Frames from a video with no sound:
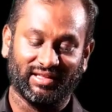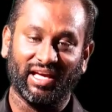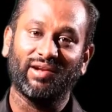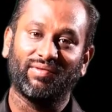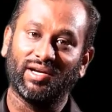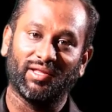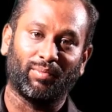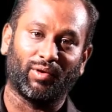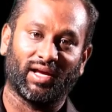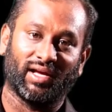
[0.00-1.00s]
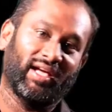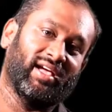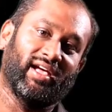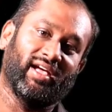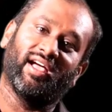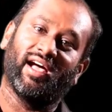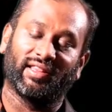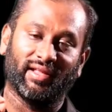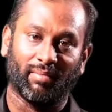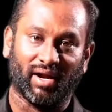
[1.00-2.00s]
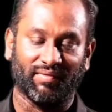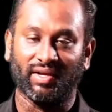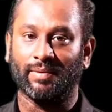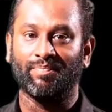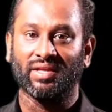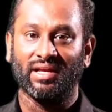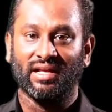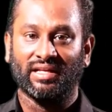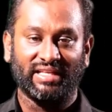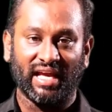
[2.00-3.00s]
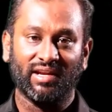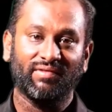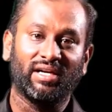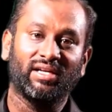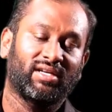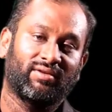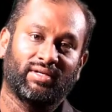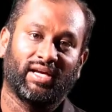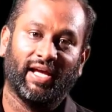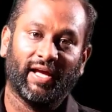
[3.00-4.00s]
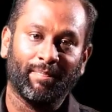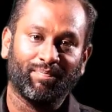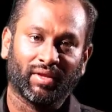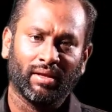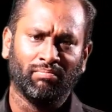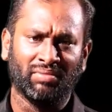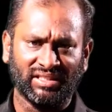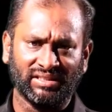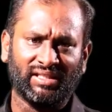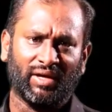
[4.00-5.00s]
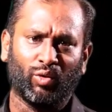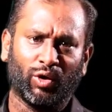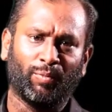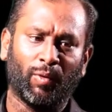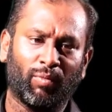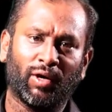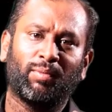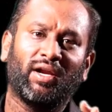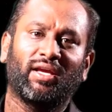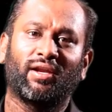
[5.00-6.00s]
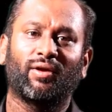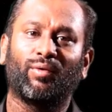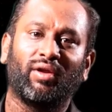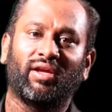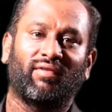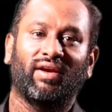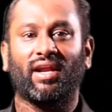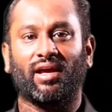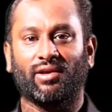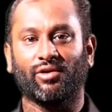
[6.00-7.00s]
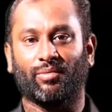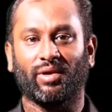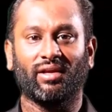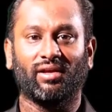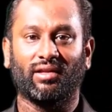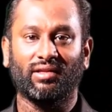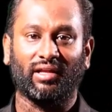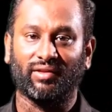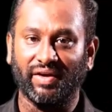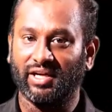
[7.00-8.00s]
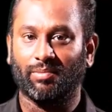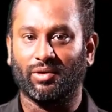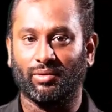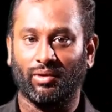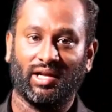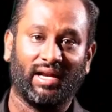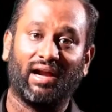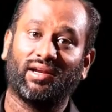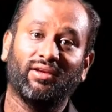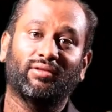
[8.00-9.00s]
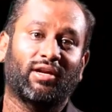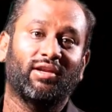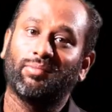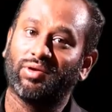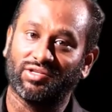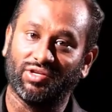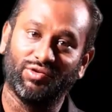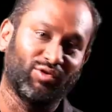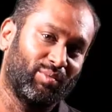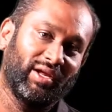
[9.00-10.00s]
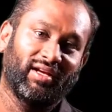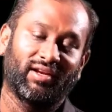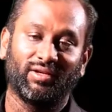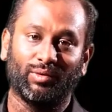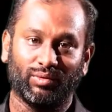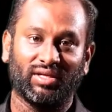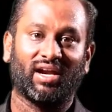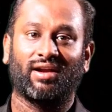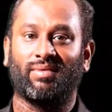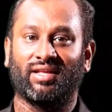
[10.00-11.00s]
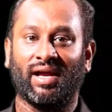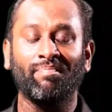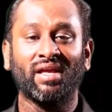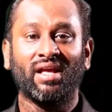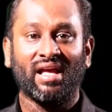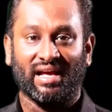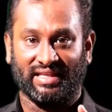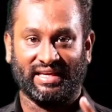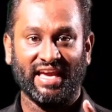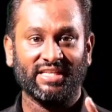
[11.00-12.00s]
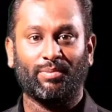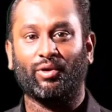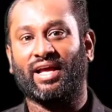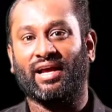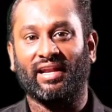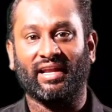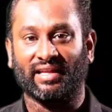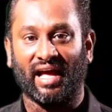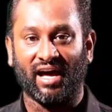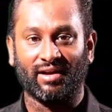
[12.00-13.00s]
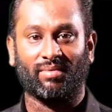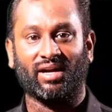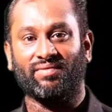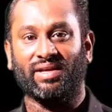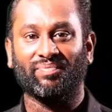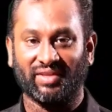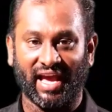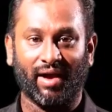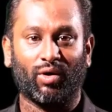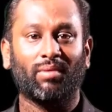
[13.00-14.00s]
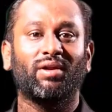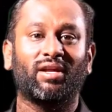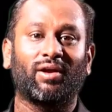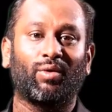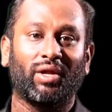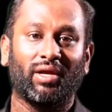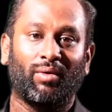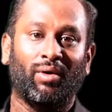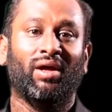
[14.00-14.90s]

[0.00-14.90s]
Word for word: தேர்வு எழுத போனாங்க அந்த மாணவிகள் தேர்வு எழுதினவங்க மிகுந்த ஒரு பொம்பளை பிள்ளைக்கு இருக்கக்கூடிய வைராக்கியம் அப்படிங்கிறது அந்த வீட்டை மட்டும் இல்லை நாட்டையும் தலைநிமுறை செய்யும் அப்படிங்கிறதுக்கு உதாரணமாக தான் அந்த கேஸ் போட்டாங்கல்ல அந்த ஆறு மாணவி ஏன் உடம்புல இருக்கக்கூடிய